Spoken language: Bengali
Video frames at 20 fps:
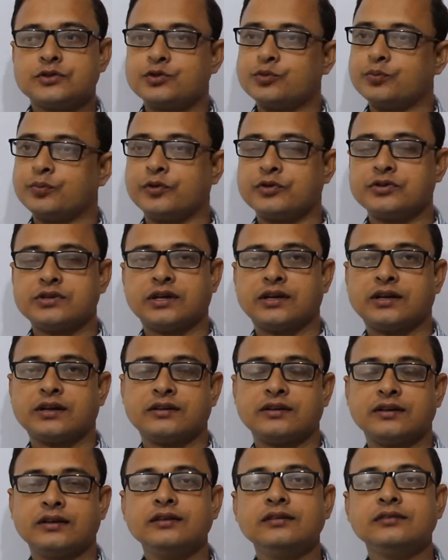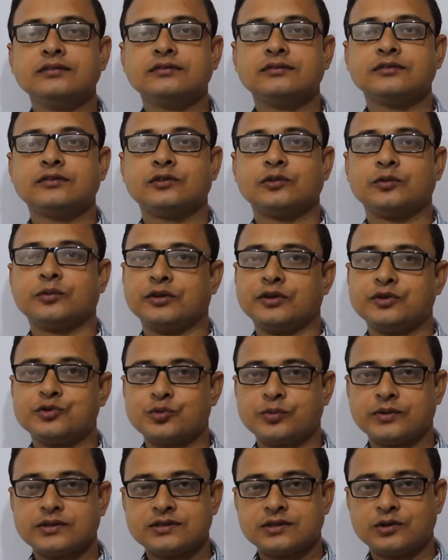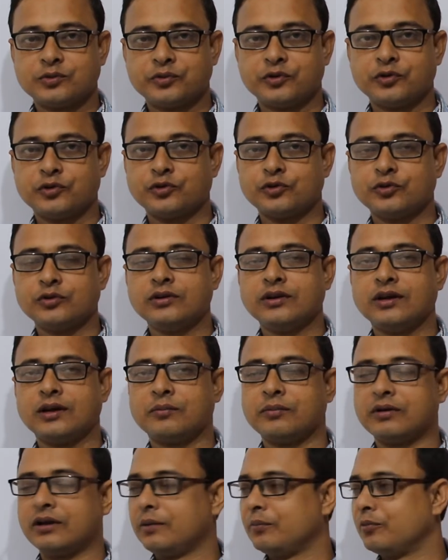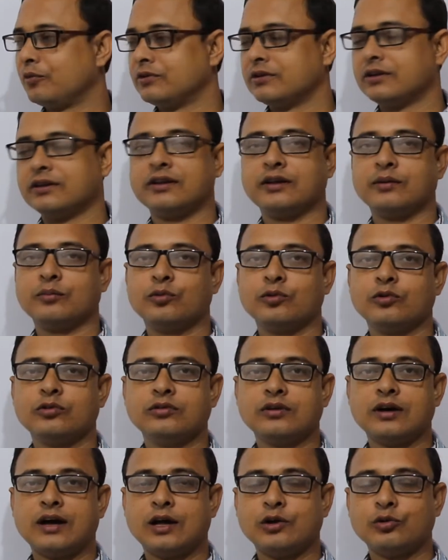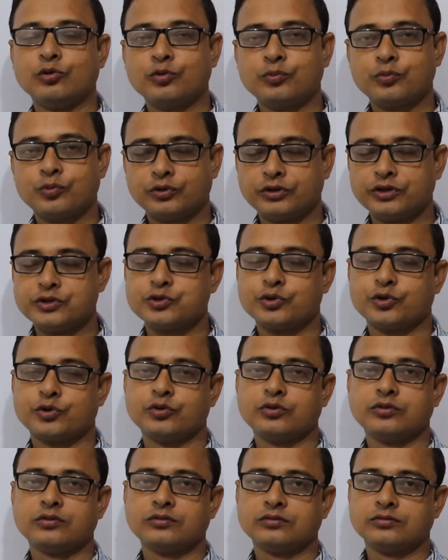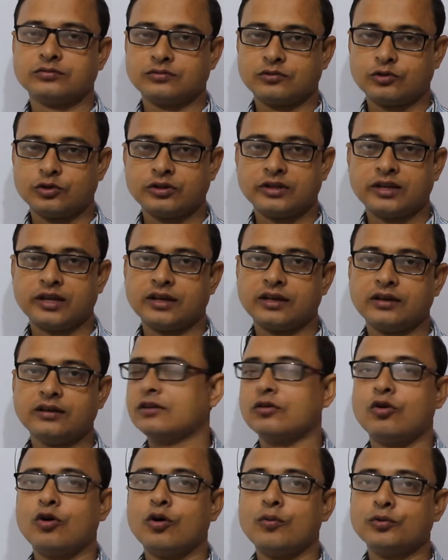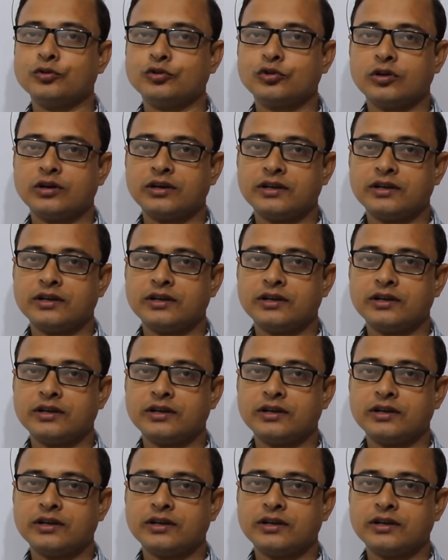সুপ্রিয় শিক্ষার্থী তোমাদের শুভেচ্ছা অভিনন্দন আমরা এই পর্যায়ে দেখব আলোর প্রতিসরণ অধ্যায়ের অবতল